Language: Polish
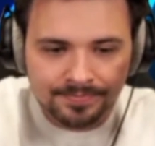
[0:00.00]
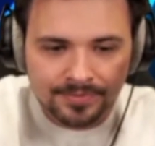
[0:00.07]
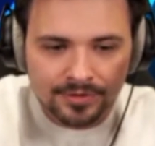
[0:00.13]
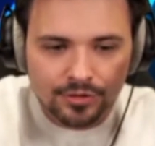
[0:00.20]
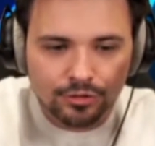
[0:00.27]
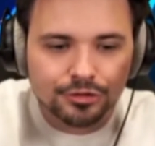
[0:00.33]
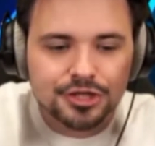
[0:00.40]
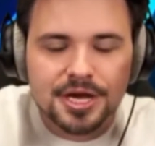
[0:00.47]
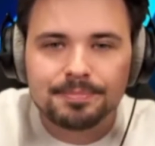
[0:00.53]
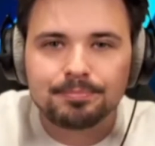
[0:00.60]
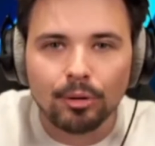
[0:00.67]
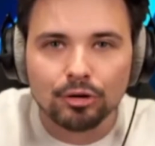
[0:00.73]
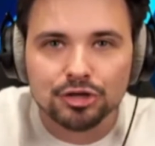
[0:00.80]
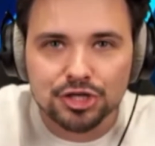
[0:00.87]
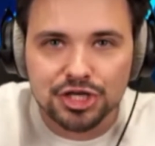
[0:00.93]
to się
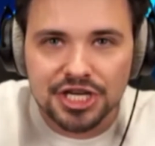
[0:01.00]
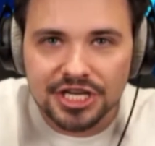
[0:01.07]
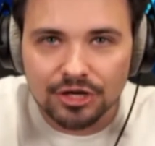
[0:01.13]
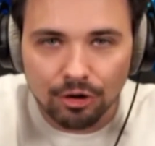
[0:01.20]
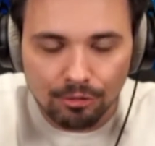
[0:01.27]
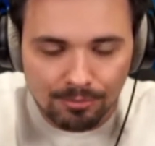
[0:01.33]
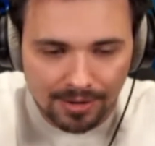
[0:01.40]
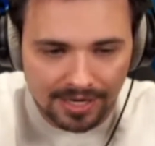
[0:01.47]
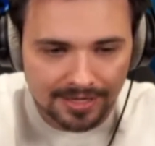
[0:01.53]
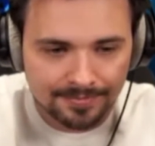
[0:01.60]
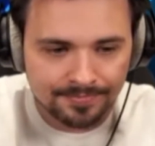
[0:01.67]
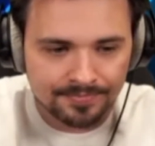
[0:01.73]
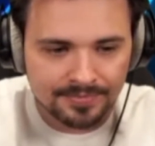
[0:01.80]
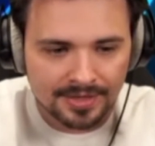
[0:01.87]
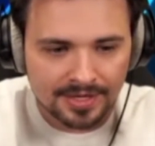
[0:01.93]
pożigom.
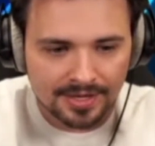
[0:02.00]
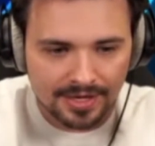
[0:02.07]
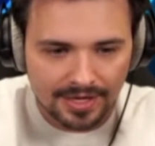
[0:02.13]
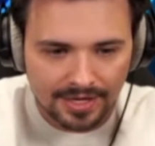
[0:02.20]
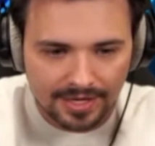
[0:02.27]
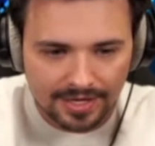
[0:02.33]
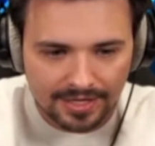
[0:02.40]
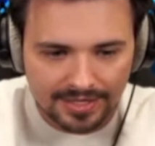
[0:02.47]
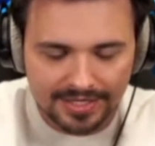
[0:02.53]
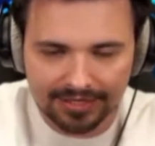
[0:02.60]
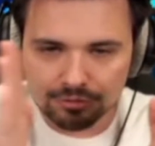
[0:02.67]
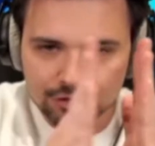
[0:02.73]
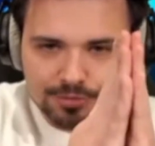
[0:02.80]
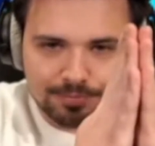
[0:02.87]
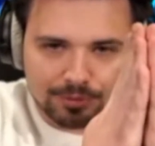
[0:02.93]
I
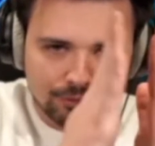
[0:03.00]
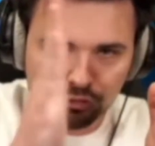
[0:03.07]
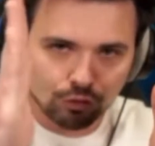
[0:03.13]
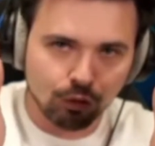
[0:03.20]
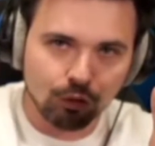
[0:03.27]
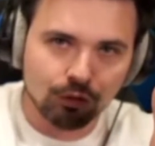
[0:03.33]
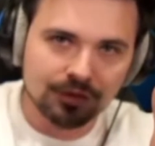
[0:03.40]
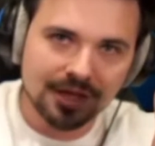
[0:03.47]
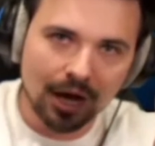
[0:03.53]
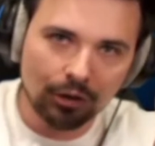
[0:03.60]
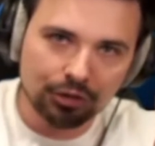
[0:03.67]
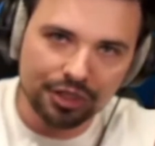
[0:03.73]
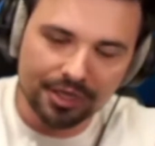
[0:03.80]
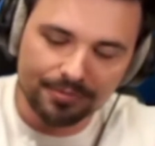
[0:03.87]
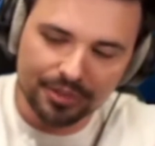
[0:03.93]
już był tu na
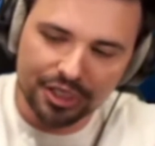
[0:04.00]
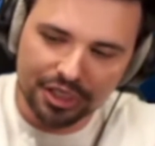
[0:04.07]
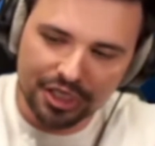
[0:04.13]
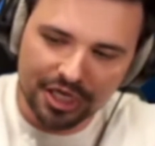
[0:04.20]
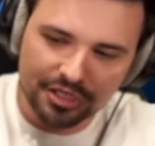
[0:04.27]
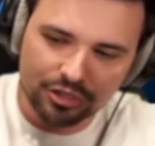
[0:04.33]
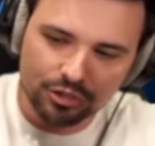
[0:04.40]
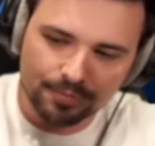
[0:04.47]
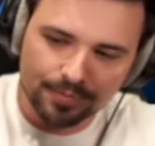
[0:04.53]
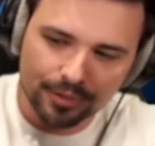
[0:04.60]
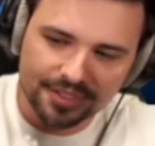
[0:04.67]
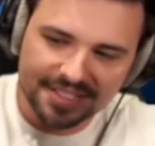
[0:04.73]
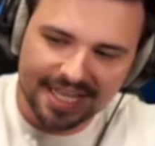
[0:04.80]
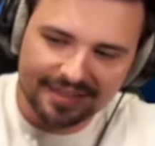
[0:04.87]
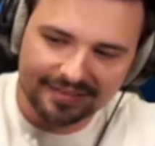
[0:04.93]

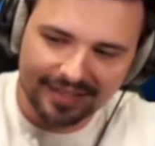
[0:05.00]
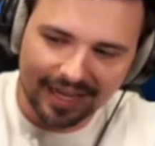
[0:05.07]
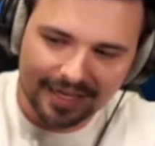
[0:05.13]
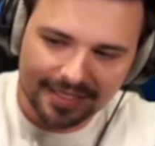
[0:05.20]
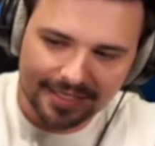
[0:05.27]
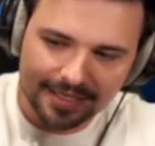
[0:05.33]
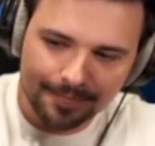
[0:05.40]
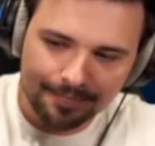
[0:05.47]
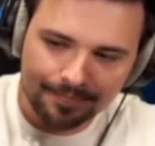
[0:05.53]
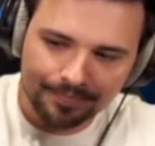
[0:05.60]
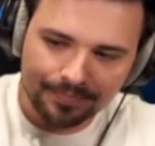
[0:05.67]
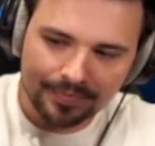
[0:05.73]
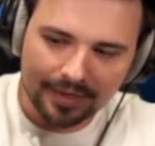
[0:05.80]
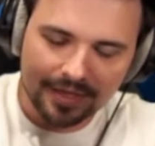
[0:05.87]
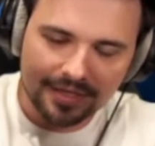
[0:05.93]
80%,
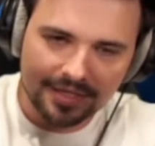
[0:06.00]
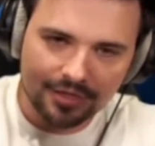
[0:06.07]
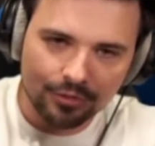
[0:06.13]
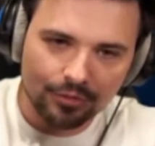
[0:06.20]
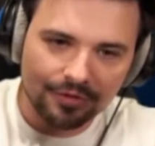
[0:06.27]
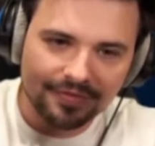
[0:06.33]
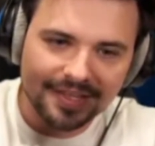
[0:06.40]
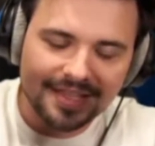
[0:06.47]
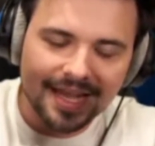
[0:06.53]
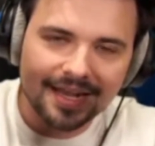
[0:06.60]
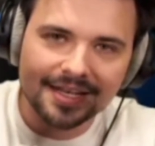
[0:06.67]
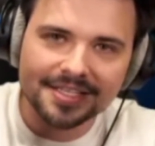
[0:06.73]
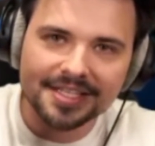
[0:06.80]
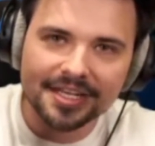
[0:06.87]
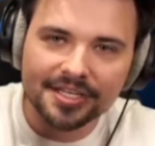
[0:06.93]
i kurwa
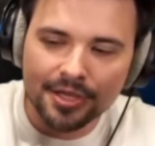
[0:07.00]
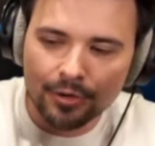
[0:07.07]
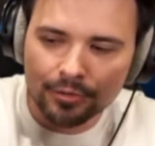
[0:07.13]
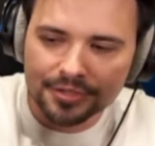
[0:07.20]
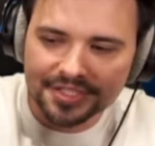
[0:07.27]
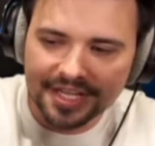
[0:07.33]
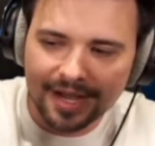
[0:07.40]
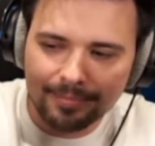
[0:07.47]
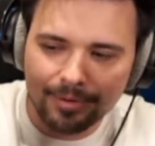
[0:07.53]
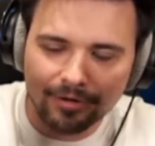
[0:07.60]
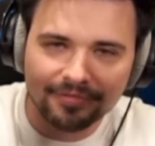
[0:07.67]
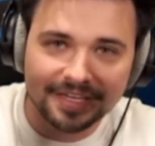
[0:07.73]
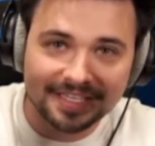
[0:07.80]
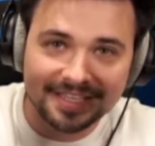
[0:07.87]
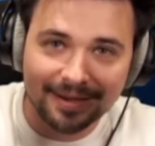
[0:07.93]
nagle zacznę o
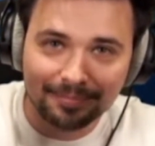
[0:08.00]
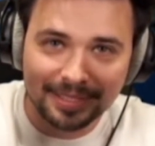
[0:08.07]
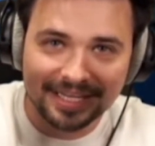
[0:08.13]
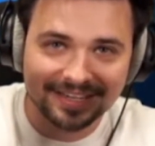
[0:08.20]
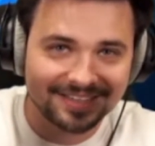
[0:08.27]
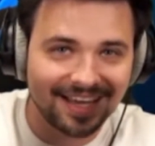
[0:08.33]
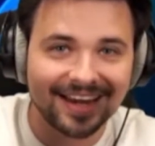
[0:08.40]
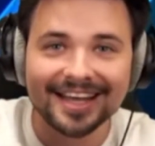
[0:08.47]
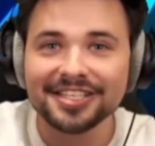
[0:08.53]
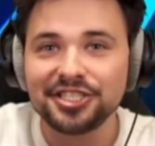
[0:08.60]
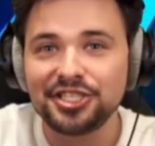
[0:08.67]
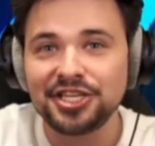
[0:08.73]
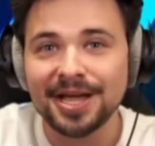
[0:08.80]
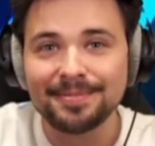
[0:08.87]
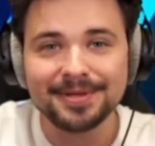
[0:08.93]
schabowych napierdalać.
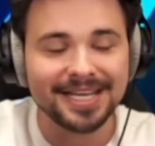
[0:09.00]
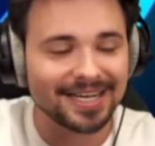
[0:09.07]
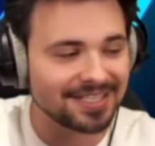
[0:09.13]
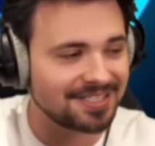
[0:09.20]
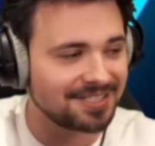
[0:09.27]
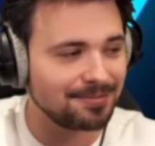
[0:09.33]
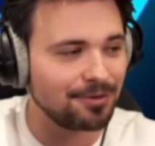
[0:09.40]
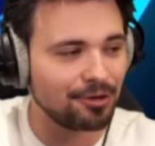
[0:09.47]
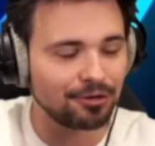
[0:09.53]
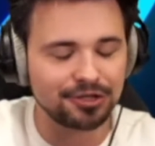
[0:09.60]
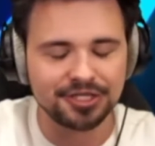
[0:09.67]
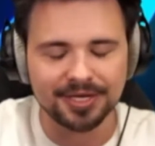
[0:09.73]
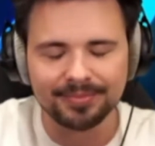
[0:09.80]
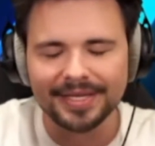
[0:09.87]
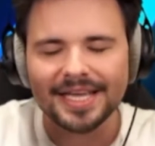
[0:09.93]
Ziemniak z tym
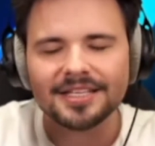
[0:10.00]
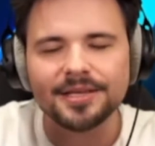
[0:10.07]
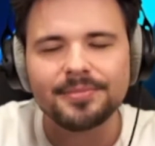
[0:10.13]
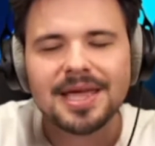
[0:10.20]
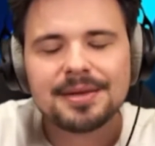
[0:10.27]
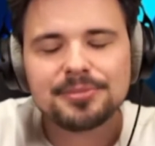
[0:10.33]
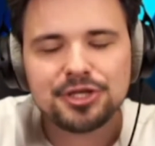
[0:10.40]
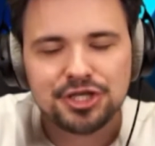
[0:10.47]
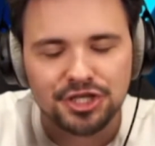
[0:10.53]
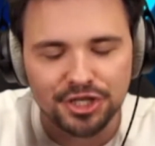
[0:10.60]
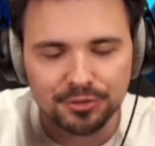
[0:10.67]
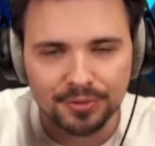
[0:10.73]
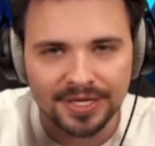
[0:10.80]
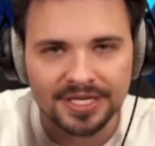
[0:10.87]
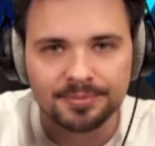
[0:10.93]
gościem. Ja nie miałem
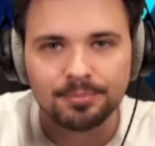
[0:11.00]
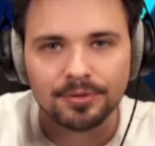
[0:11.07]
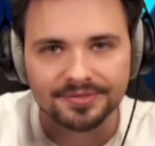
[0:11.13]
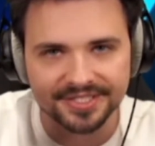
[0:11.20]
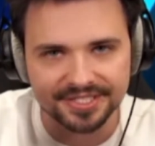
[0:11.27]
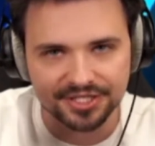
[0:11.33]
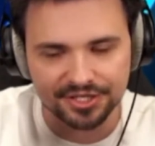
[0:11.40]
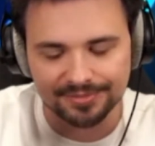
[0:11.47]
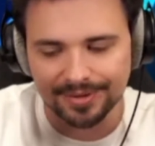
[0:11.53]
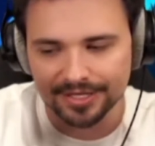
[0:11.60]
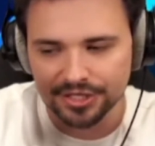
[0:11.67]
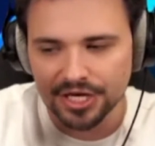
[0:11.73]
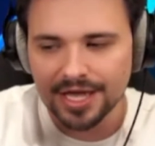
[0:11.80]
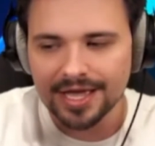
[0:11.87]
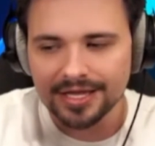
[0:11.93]
siły ich
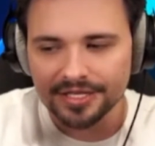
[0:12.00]
powstrzymać.